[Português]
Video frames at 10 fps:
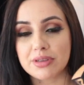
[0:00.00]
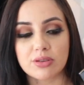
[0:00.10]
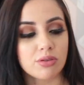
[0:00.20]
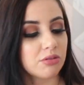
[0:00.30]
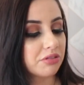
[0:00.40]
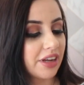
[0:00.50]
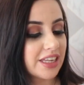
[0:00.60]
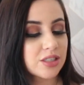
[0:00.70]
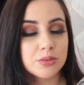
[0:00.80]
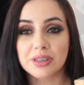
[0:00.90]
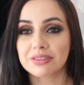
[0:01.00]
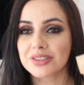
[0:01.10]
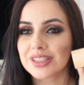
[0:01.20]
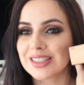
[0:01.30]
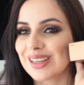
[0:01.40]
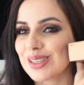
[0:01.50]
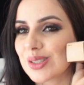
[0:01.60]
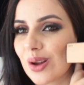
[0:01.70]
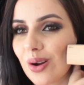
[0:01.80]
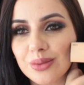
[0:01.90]
mas eu confesso pra
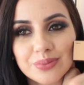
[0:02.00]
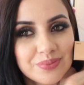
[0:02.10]
vocês, ó,